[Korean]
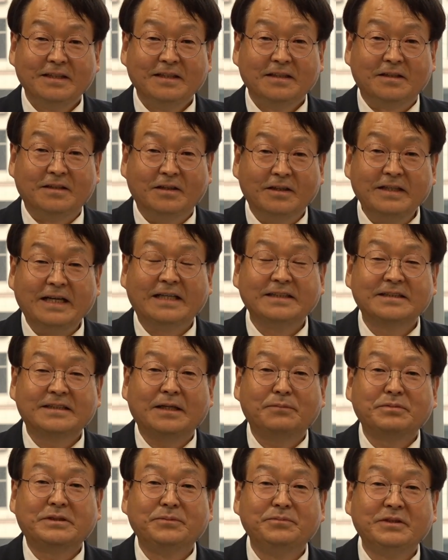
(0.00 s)
건한
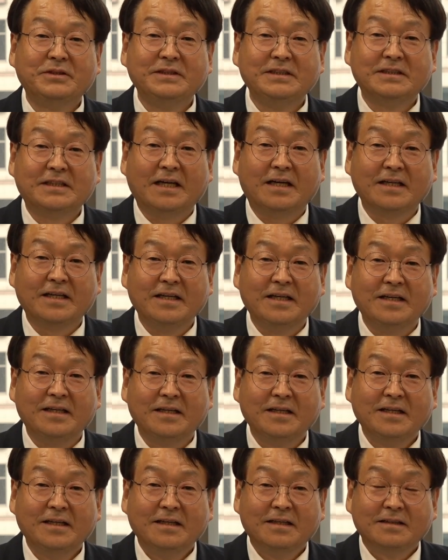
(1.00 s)
30년
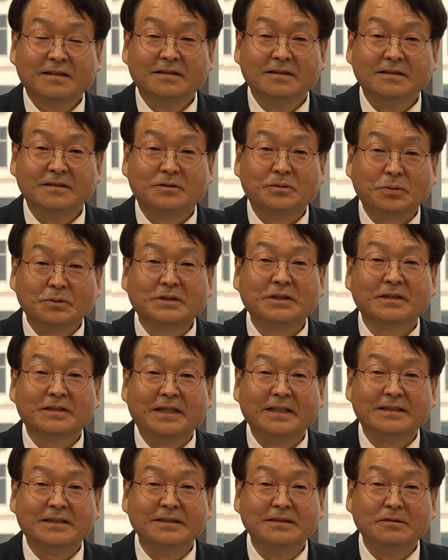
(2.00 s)
이상의 그
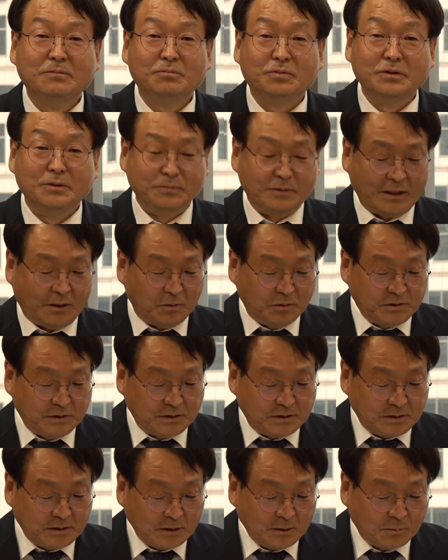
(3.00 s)
축적되신 분입니다.
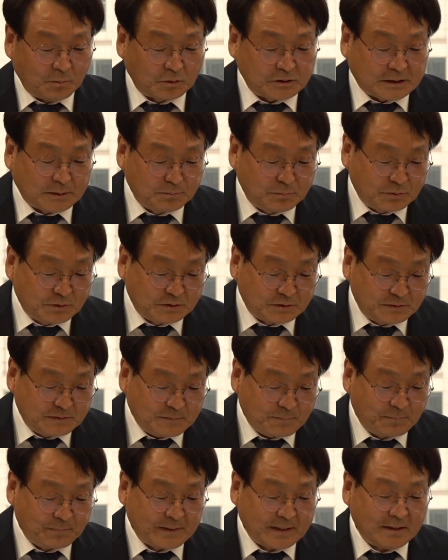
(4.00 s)
오늘 모신
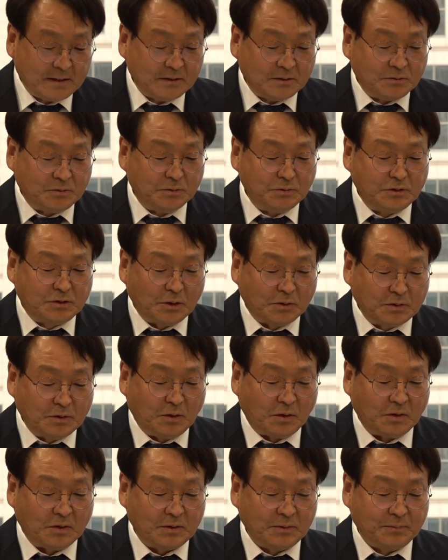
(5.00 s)
분은
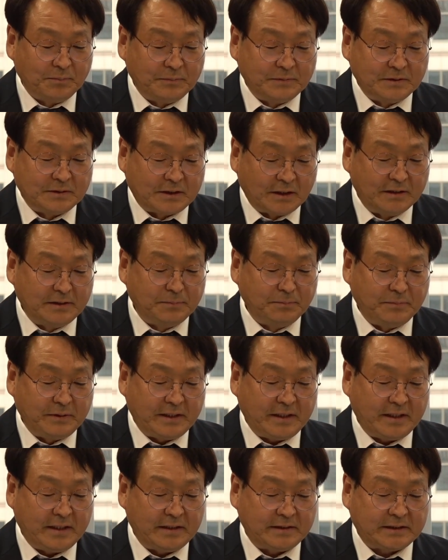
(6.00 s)
윤정로 전
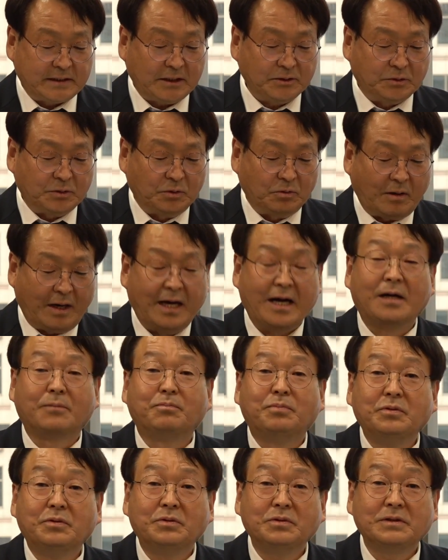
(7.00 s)

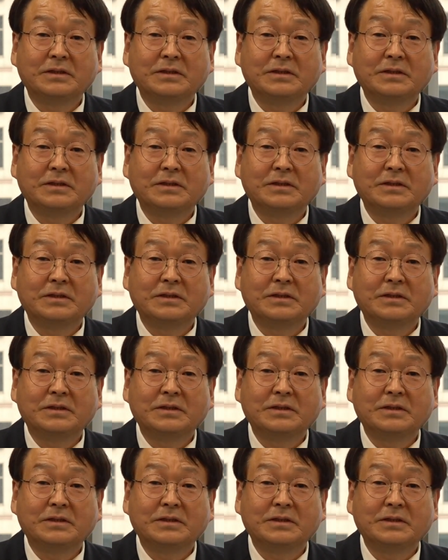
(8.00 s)
미래창조과학부